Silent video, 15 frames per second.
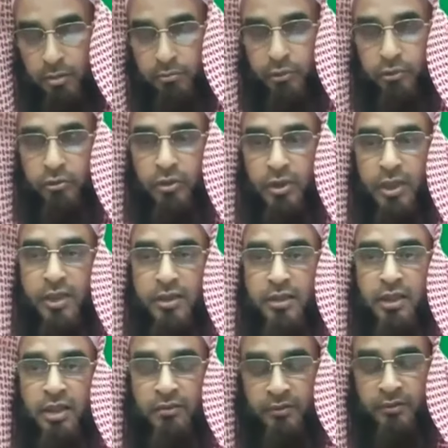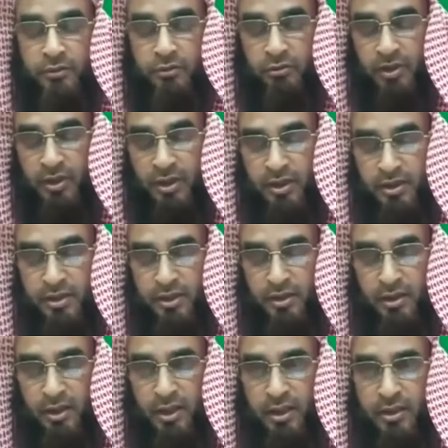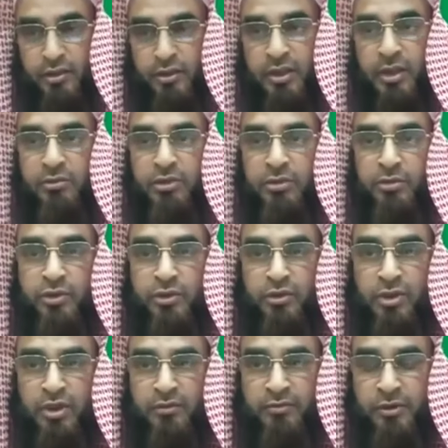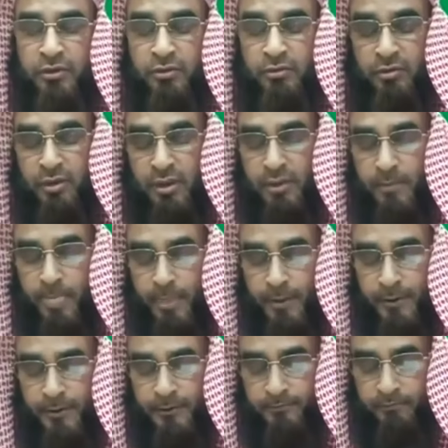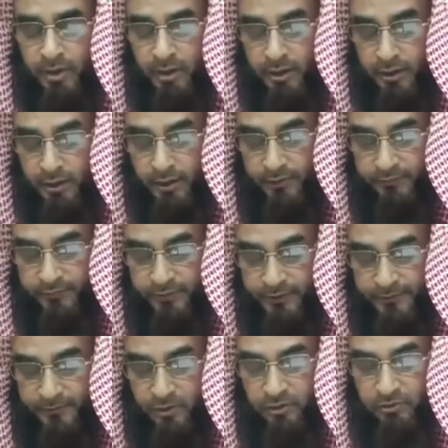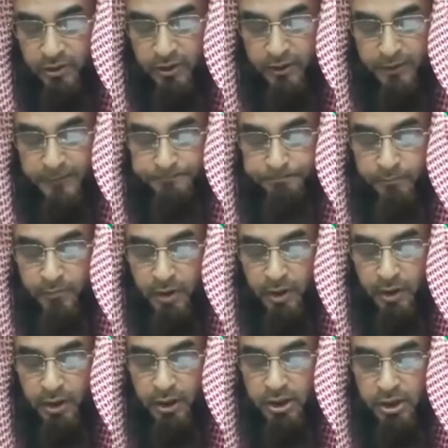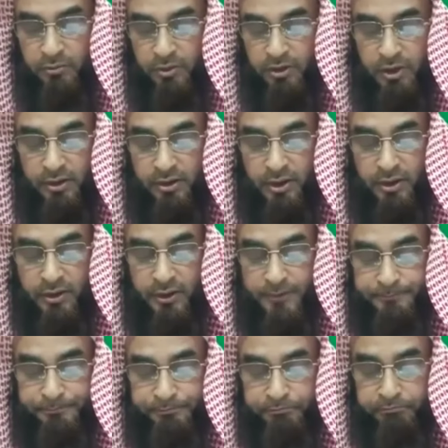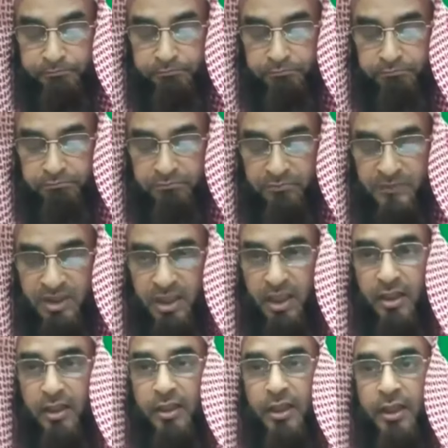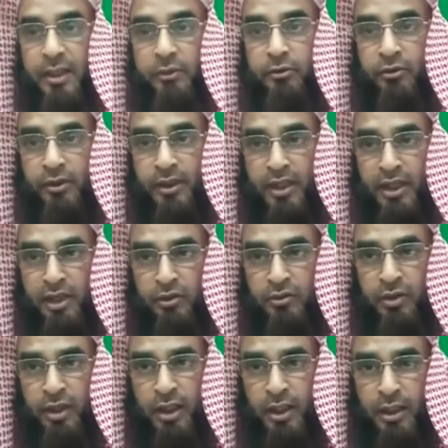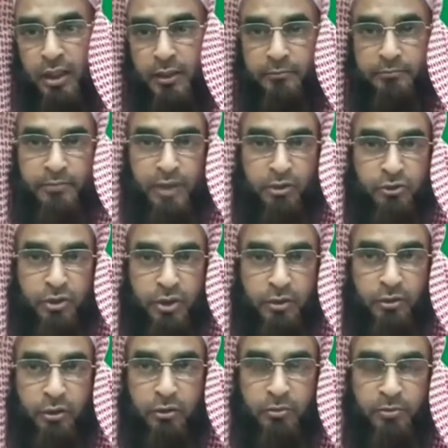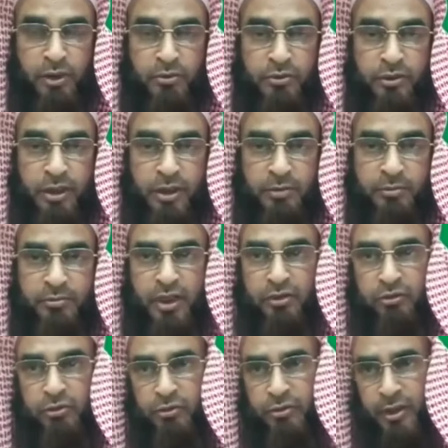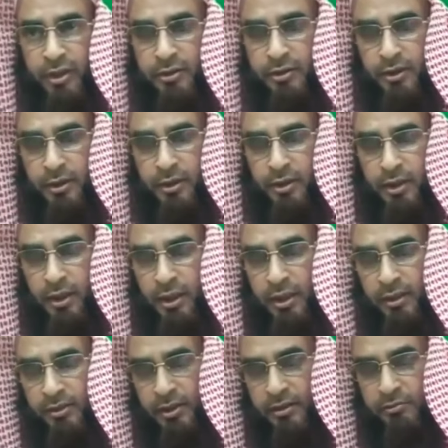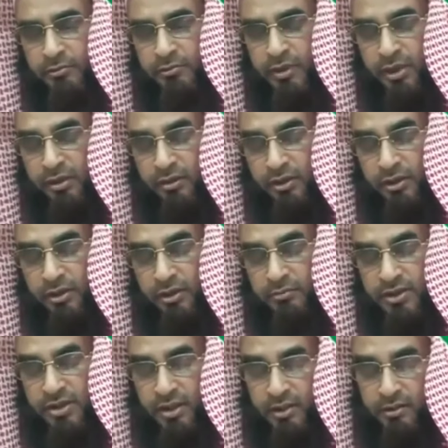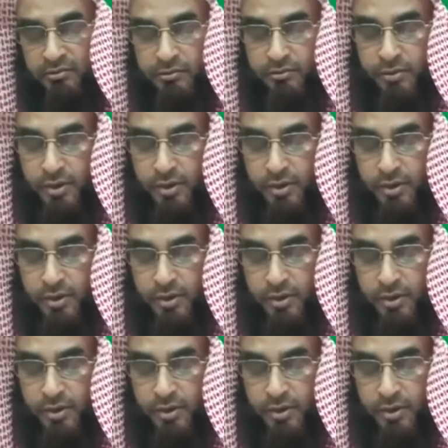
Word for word: মুক্ত রেখেছেন হেফাজতে রেখেছেন আল্লাহ যেন কেমন পর্যন্ত হেফাজত করেন আল্লাহ ফিকুম সুতরাং এসব কথা তাদের কানা কাহাই করে দেখানো আর মানুষকে অজ্ঞ মানুষদেরকে বিভ্রান্ত করা আল্লাহ তাদের বিভ্রান্তি থেকে বাঁচিয়ে রাখবে